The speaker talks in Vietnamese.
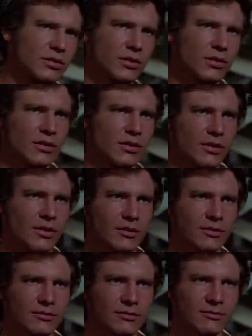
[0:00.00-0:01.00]
Dù Han bỏ đi
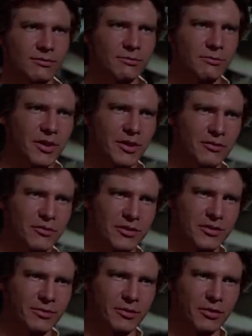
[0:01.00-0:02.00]
khi nghe tin căn cứ bị đế
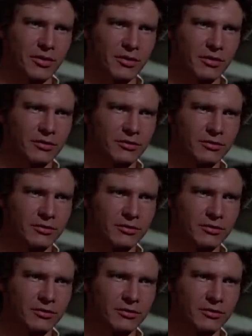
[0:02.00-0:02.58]
chế tấn công,